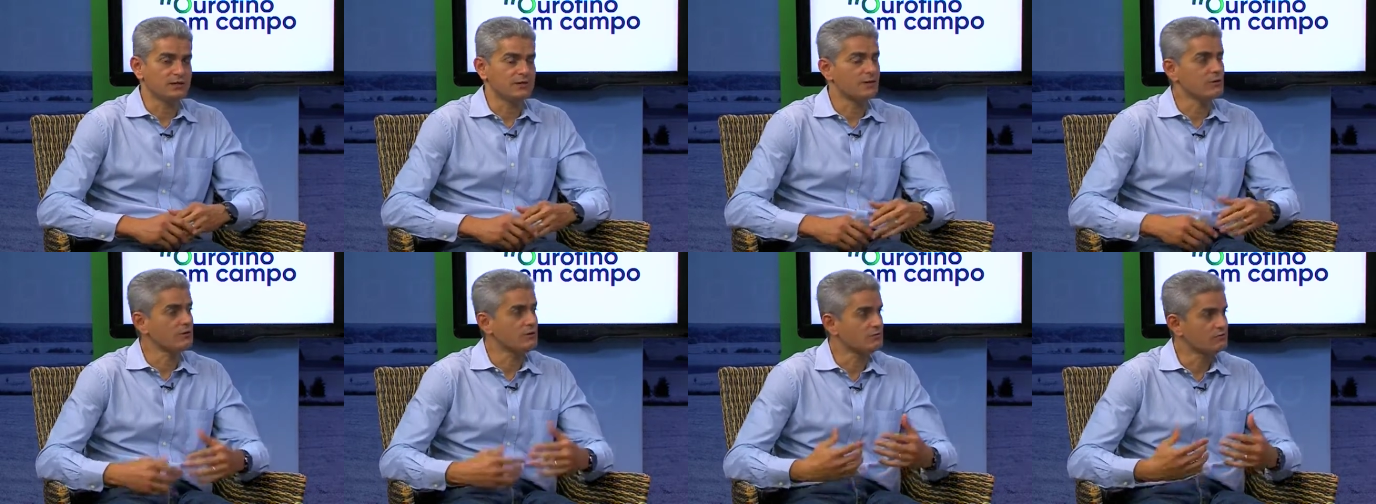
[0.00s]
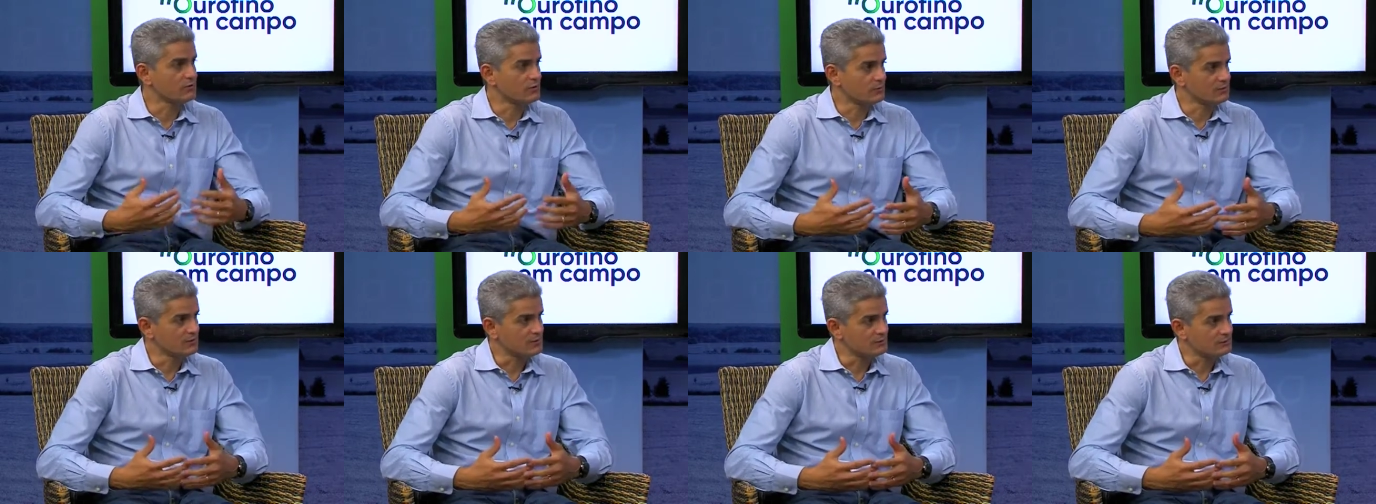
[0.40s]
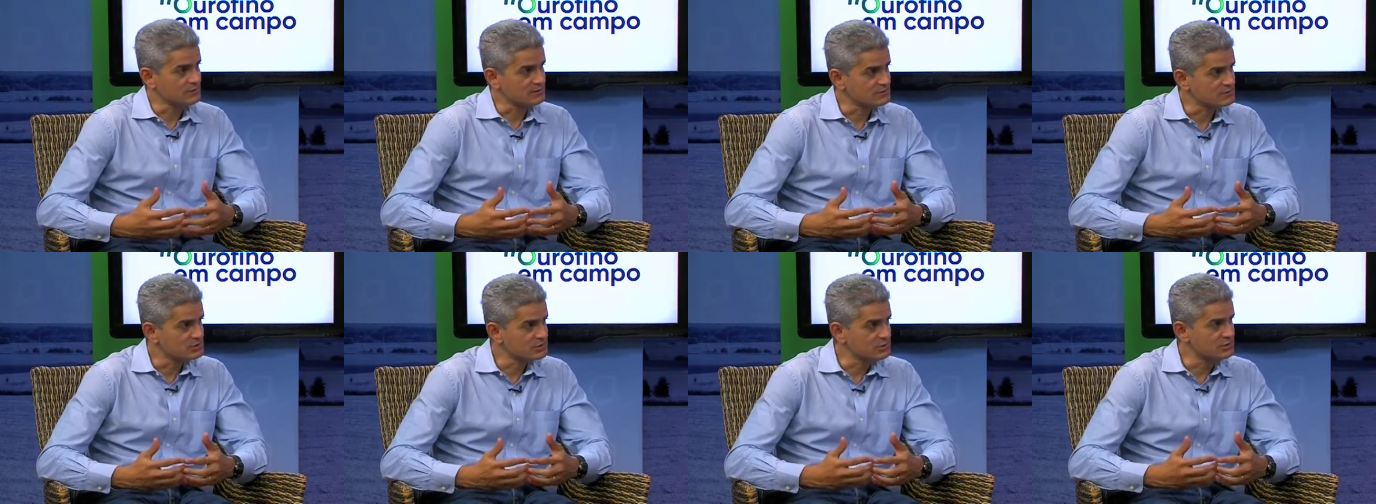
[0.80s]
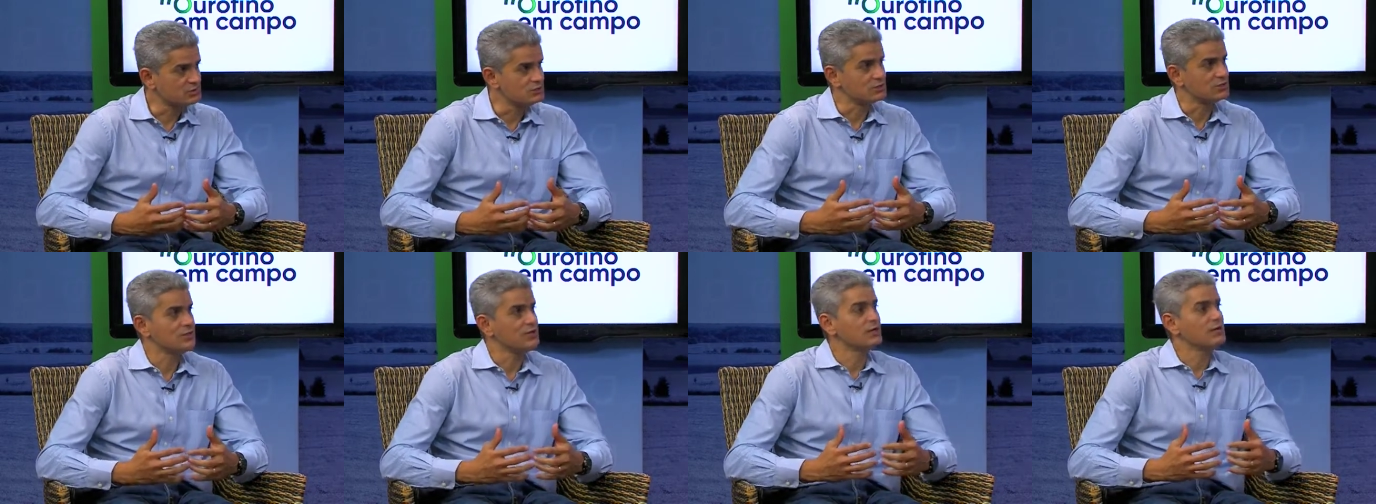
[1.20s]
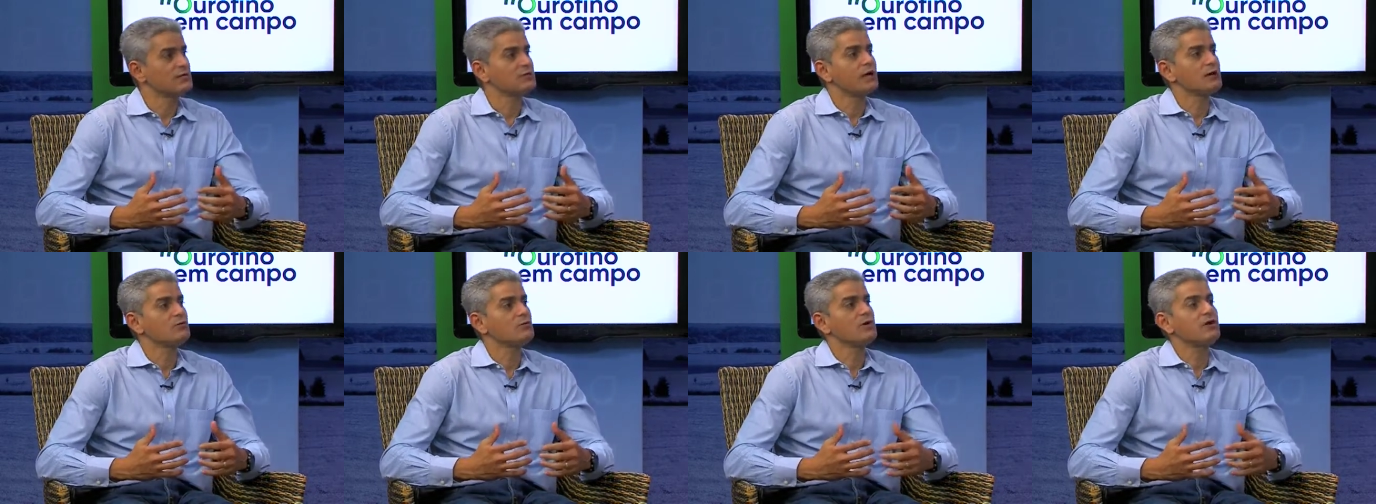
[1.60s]
que é uma forma da mastite
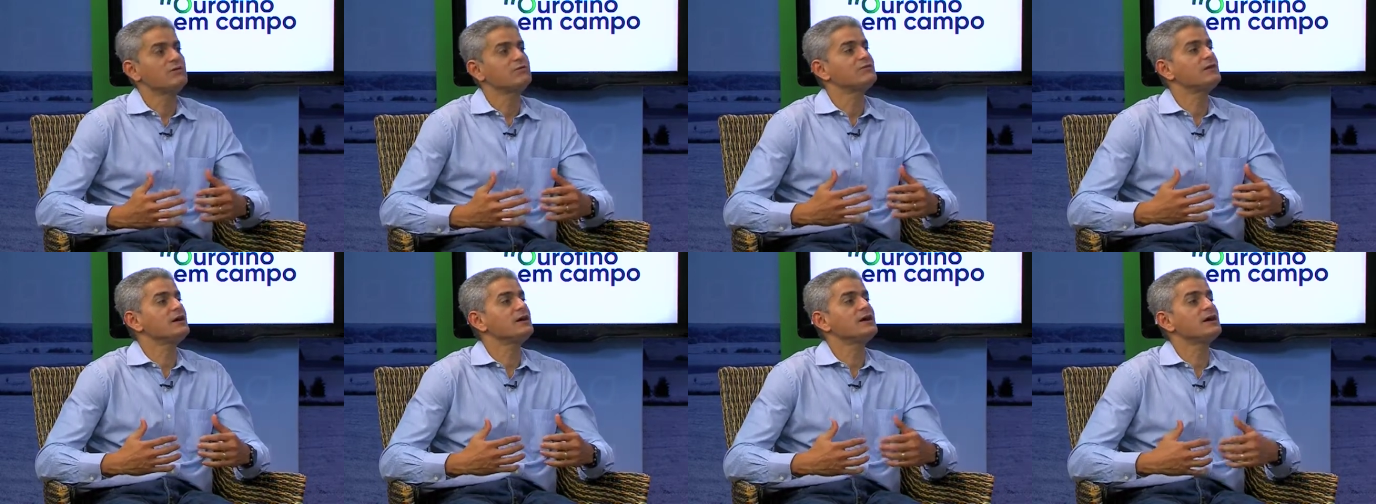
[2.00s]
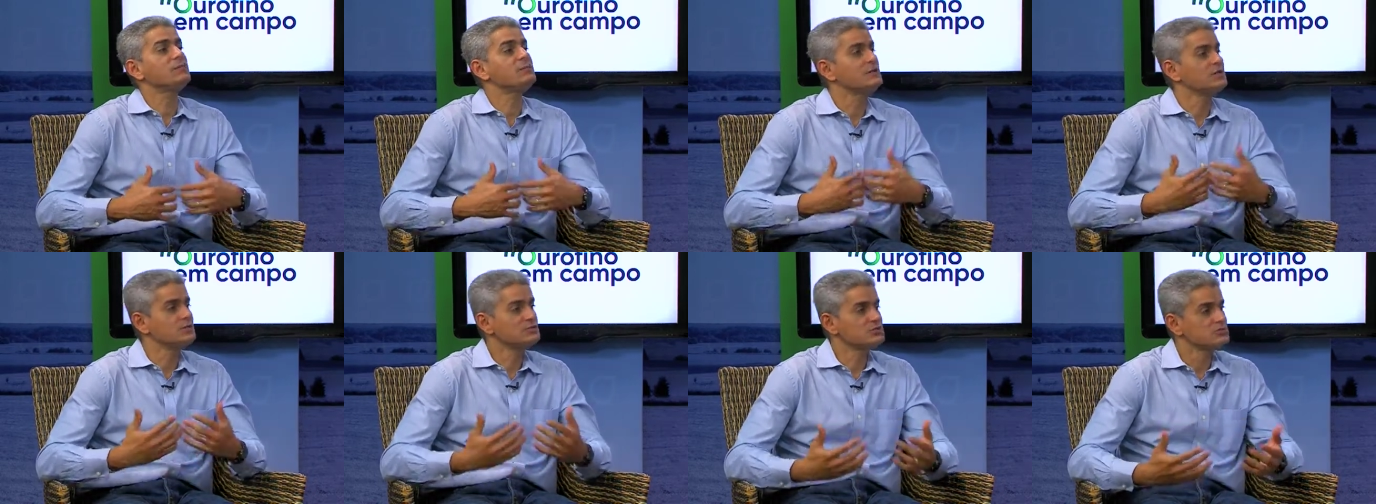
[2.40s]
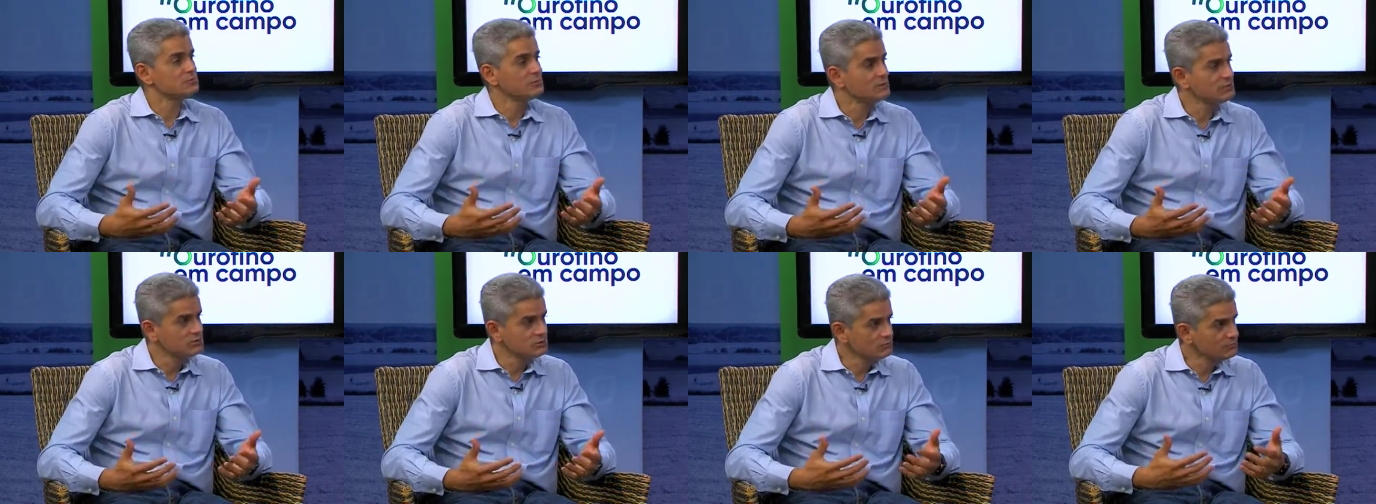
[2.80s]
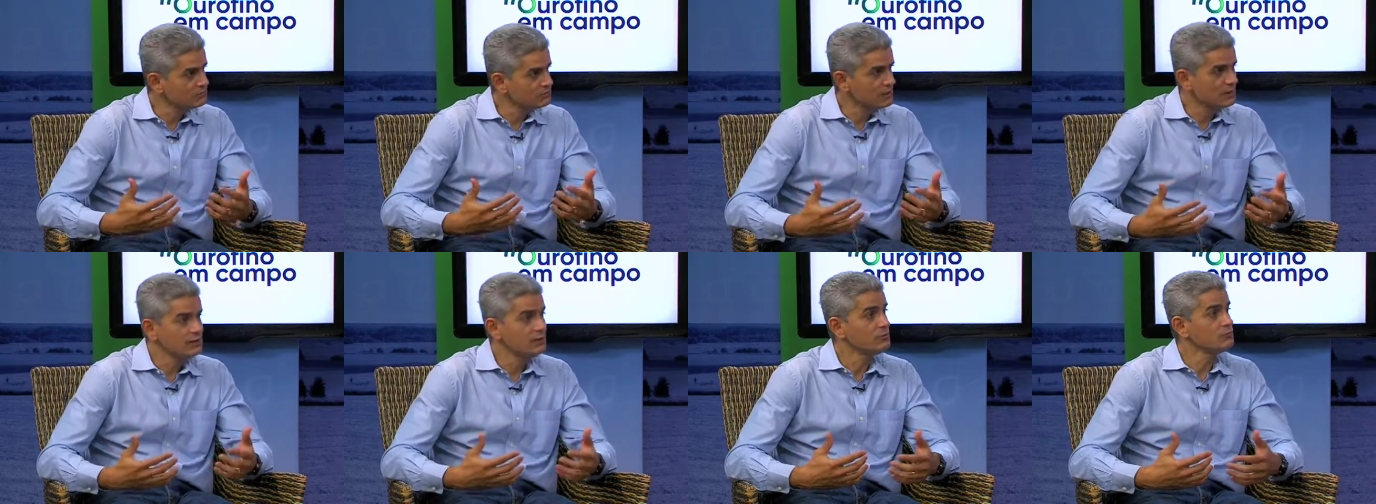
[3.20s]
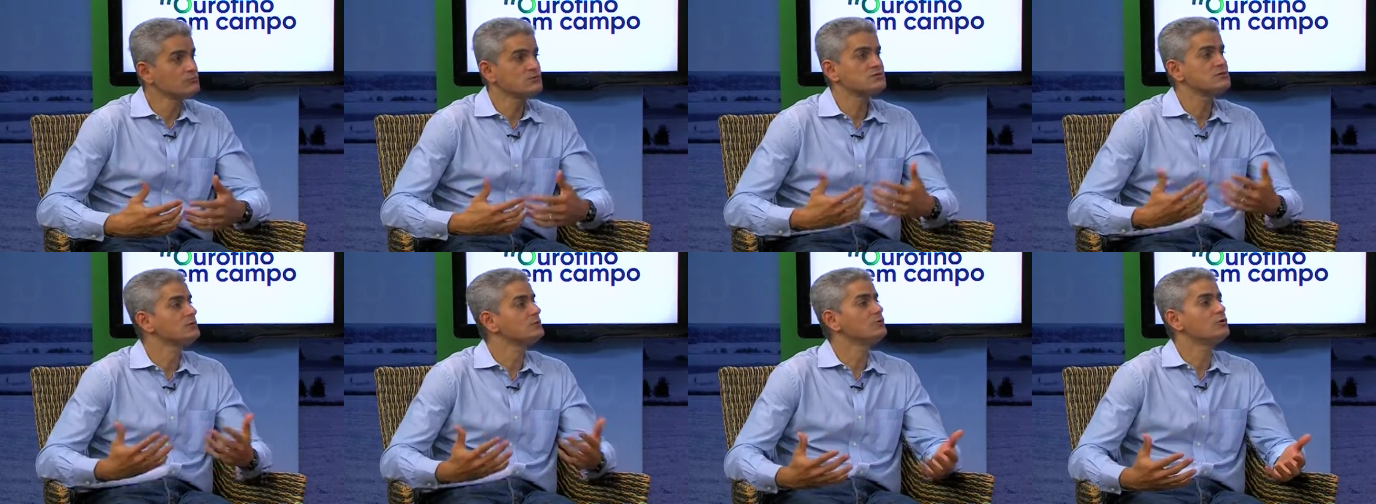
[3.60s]
na qual a vaca aparentemente não tem nenhum
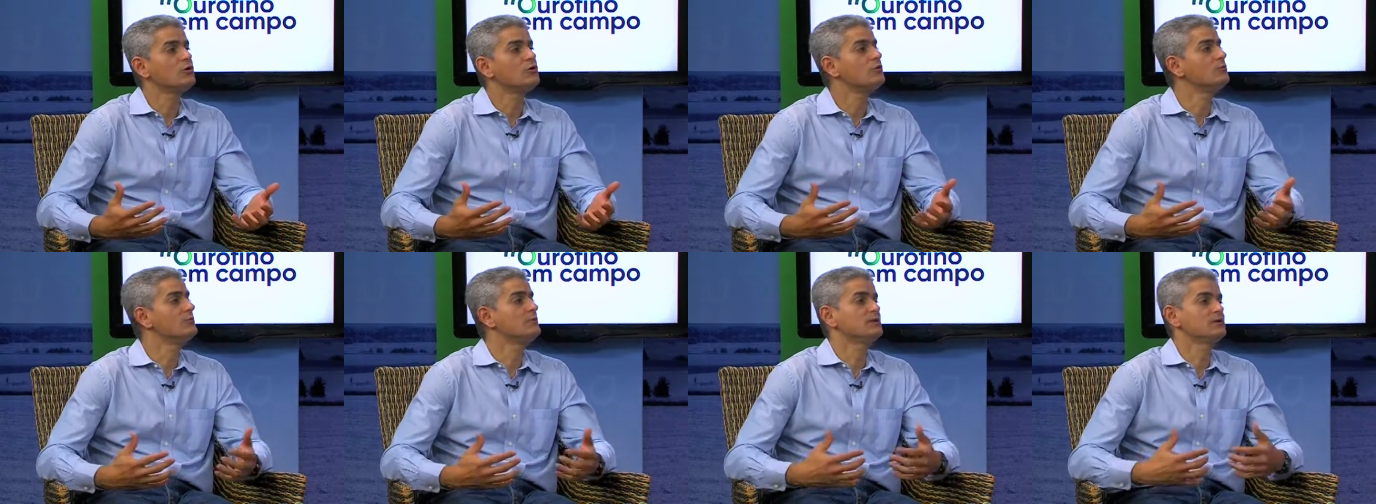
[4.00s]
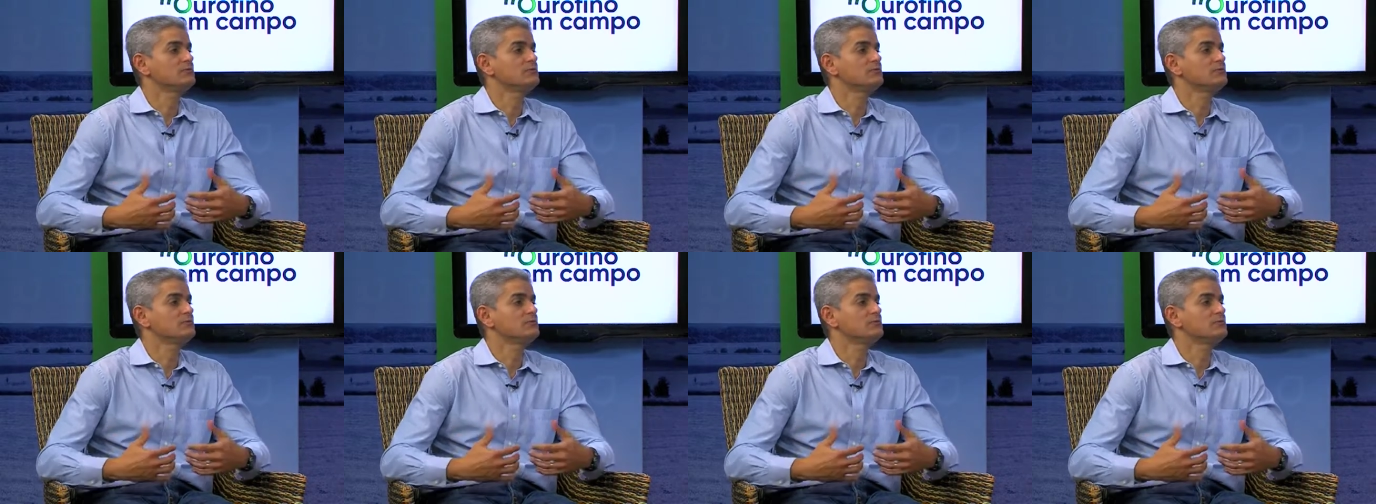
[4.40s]
sintoma,